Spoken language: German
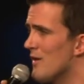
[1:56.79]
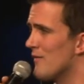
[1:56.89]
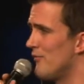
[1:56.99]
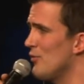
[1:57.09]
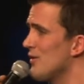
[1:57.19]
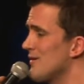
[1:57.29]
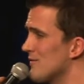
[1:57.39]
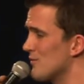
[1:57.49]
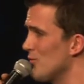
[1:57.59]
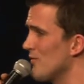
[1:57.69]
würde ich
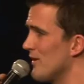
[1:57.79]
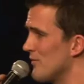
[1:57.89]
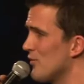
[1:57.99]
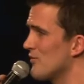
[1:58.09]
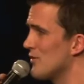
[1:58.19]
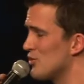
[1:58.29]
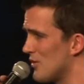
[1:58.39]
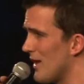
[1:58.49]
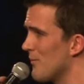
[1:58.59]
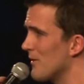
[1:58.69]
es tun, wenn ich wüsste, ich
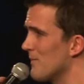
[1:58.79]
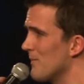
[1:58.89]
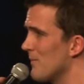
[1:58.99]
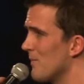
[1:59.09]
sterbe?